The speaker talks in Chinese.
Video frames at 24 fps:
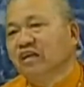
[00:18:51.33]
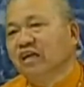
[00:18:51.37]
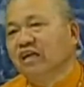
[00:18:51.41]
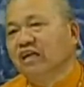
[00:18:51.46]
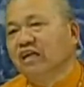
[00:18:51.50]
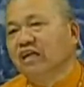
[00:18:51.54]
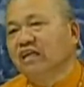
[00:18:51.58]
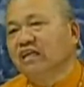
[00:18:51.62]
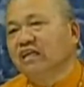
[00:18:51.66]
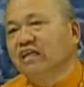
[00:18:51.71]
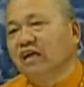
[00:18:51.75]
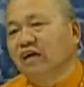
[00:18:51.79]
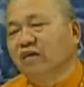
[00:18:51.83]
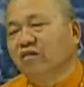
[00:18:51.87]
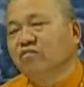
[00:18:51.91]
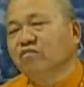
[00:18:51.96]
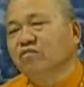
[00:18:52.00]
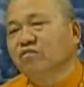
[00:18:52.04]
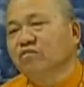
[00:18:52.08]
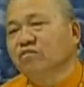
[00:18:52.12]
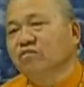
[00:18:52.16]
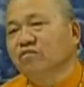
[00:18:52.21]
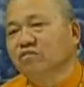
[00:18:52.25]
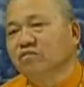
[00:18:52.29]
所以老
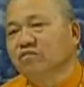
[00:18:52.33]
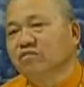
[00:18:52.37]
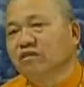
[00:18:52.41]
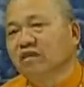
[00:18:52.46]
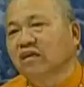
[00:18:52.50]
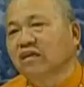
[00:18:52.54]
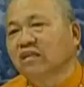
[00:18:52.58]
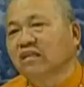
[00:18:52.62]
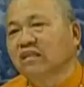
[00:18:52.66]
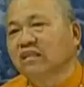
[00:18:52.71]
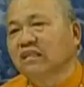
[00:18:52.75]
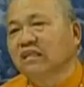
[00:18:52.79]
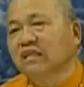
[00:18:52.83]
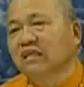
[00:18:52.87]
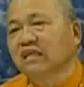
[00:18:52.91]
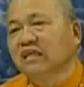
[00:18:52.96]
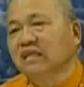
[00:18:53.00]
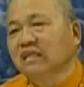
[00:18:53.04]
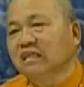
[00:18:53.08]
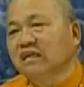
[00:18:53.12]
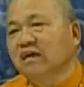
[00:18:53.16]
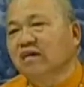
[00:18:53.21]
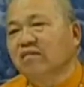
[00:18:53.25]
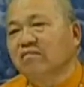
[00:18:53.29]
祖师尊。
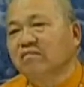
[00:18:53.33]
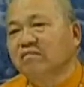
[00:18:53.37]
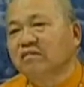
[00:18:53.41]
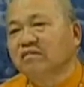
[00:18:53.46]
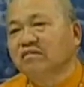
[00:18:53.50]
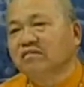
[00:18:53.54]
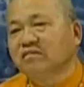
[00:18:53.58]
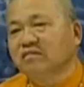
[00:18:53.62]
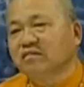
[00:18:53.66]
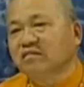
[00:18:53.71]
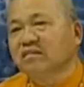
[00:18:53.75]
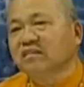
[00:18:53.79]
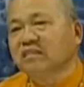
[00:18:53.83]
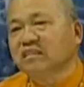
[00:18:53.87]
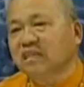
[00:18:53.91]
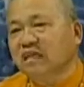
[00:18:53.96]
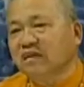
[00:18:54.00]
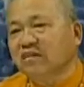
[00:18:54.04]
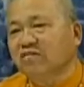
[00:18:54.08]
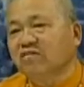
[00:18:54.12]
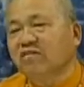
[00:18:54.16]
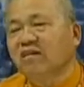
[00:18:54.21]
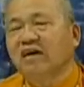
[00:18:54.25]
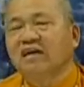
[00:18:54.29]
要我们知一
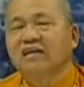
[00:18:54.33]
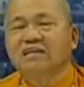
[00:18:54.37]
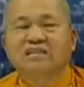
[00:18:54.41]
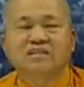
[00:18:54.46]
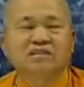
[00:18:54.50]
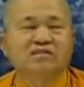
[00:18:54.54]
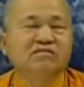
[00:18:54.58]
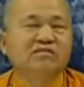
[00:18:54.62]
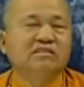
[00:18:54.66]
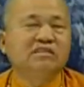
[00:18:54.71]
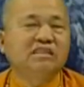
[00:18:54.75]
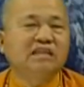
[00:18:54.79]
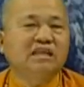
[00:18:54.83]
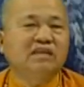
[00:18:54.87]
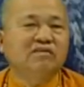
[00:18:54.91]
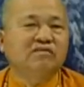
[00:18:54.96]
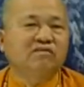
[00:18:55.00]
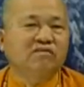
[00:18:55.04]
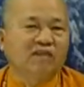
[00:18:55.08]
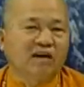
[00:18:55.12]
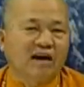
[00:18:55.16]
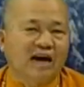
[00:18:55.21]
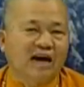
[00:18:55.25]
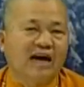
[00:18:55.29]
切法，修一
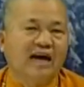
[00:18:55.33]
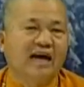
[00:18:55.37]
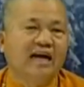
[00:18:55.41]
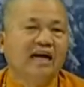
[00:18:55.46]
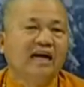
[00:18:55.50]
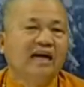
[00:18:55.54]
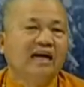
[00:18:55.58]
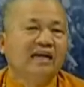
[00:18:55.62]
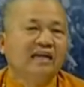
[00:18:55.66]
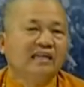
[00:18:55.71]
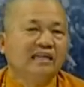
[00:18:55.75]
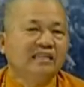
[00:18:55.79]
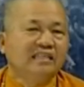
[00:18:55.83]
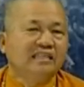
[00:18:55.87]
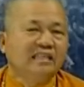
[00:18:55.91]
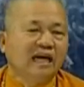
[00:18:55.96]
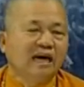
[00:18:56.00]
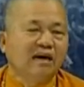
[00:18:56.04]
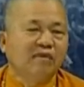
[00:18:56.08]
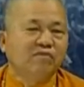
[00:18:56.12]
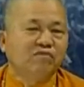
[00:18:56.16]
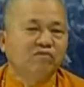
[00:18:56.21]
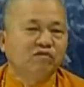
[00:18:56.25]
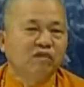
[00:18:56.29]
切法，你
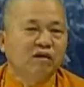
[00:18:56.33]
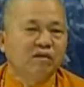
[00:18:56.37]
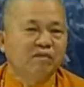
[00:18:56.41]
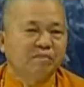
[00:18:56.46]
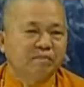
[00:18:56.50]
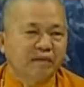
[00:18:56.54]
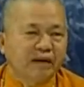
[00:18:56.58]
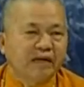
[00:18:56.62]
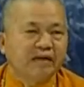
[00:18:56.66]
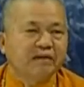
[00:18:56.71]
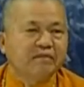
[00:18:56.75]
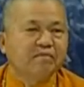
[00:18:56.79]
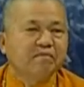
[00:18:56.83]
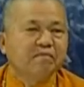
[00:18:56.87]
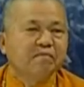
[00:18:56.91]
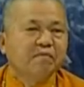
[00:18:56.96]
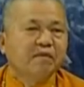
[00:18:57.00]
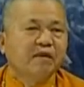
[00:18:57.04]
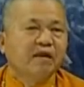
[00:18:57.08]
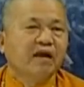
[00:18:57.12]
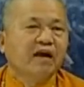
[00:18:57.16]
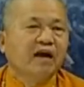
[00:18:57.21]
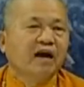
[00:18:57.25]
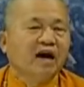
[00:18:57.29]
才不会变。
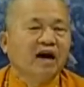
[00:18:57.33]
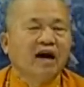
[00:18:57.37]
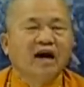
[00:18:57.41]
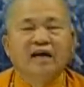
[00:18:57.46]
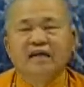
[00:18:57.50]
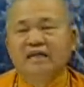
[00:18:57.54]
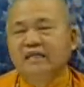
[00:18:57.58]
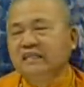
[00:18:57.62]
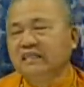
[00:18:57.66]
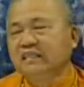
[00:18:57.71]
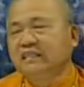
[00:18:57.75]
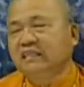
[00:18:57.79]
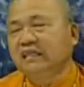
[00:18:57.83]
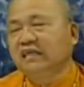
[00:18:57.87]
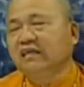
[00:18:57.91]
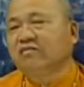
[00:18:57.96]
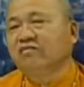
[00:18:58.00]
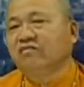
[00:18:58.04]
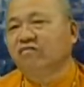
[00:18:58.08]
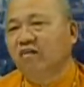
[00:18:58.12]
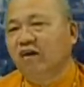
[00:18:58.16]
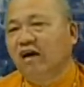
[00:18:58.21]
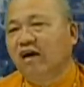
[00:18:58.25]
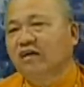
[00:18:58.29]
啊，一
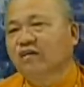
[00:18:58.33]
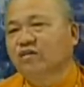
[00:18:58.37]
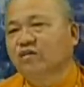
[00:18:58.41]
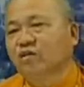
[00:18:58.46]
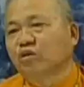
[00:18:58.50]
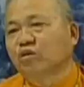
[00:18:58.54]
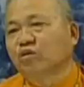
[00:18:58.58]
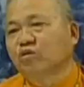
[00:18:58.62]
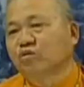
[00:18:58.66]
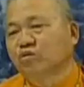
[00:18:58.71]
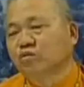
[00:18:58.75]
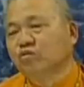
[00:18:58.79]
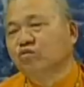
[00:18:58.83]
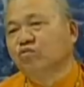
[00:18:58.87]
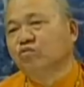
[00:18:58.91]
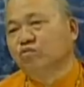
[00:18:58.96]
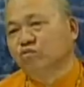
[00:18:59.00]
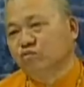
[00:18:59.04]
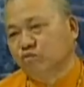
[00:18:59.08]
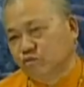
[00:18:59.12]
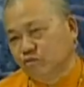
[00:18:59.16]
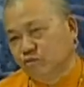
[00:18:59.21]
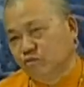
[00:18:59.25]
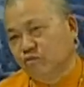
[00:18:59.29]
切法所束
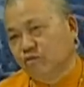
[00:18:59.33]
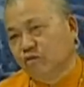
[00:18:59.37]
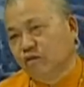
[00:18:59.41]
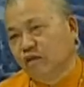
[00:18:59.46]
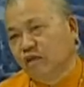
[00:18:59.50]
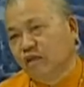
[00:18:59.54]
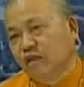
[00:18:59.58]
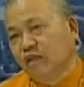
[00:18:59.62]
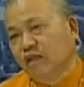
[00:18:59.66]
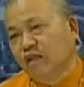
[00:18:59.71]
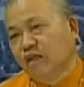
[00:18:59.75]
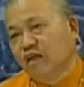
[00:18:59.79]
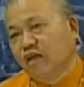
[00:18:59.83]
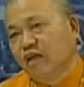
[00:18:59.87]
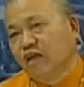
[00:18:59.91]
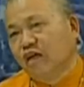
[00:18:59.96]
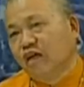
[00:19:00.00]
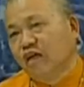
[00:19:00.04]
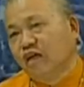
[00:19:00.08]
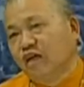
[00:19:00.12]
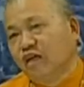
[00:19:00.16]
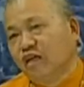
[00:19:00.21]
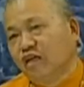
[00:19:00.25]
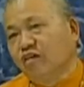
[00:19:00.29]
缚，
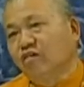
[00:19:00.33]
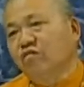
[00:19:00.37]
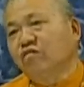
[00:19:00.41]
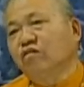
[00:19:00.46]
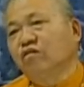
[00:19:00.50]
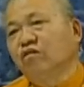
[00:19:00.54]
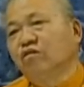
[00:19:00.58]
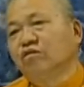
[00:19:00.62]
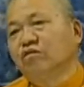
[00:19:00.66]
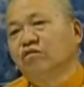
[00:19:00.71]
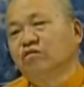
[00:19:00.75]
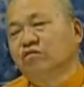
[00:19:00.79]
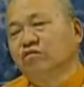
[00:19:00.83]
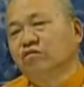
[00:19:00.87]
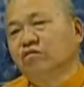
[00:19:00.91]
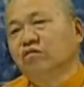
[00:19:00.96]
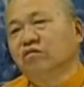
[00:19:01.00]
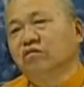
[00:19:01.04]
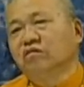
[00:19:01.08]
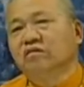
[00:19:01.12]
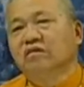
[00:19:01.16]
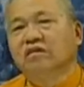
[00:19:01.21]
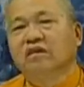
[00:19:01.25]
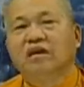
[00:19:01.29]
又有
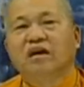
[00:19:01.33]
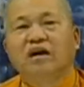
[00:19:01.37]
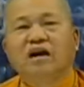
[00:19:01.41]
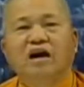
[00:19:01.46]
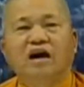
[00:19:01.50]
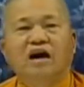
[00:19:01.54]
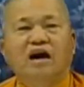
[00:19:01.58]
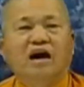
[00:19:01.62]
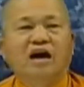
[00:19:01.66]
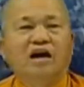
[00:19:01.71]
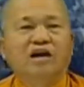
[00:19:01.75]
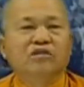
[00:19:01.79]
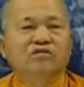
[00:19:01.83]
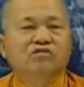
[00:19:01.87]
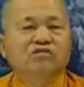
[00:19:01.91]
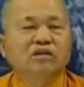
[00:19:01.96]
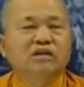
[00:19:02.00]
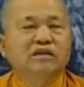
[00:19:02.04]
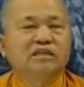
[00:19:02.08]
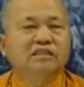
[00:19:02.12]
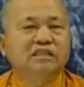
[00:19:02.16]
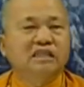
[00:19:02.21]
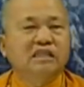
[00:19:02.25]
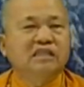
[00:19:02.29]
如啊，
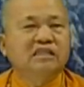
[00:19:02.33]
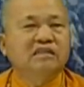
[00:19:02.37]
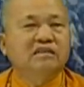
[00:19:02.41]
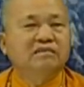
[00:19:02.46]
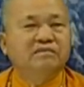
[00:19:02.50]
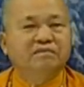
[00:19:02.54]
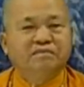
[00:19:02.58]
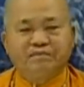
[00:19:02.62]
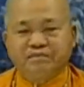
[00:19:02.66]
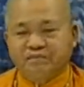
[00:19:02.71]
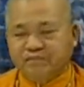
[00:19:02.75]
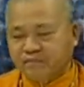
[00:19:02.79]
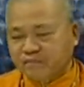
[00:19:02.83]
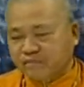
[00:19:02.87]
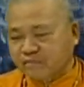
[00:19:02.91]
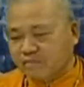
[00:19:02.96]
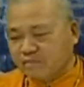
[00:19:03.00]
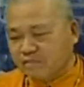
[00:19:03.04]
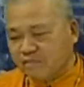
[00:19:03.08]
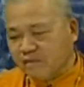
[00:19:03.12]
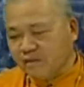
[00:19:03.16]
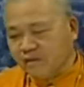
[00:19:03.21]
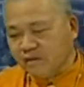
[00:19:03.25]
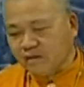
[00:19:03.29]
最近
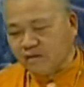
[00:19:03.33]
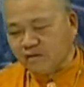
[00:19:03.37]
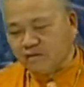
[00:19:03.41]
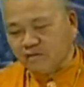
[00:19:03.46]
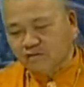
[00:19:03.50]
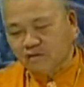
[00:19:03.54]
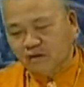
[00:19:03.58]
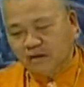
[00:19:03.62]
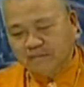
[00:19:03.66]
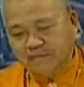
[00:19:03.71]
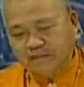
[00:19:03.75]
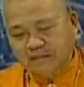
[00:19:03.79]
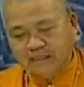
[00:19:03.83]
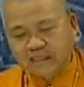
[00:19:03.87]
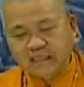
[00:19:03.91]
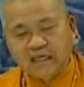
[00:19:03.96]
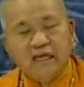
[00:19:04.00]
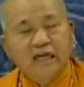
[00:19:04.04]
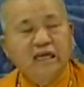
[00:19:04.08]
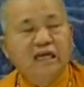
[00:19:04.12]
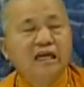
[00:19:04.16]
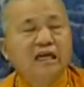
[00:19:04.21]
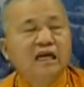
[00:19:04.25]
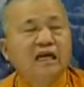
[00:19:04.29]
我们
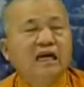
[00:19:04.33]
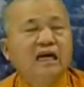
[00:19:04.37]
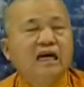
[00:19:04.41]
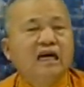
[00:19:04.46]
的